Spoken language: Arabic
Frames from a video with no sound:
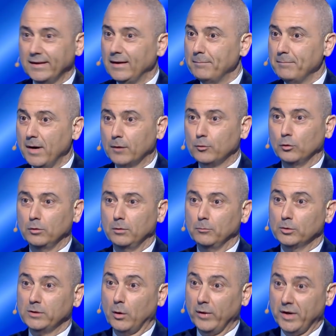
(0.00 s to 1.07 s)
لم أكن
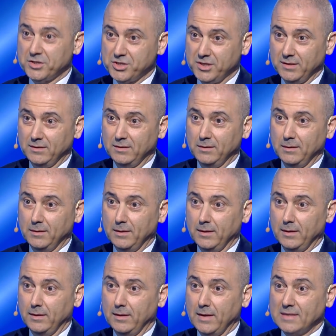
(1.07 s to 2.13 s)
متواجد
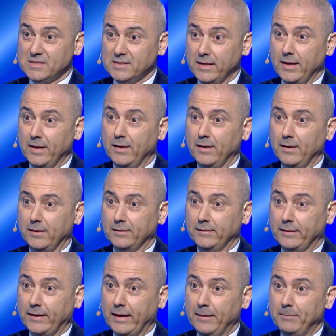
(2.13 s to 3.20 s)
آه، أثناء
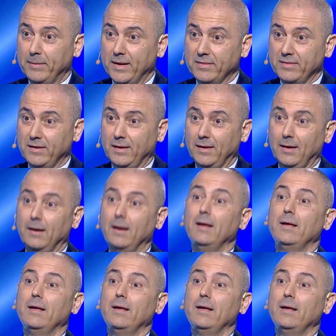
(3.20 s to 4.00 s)
ارتكاب هذه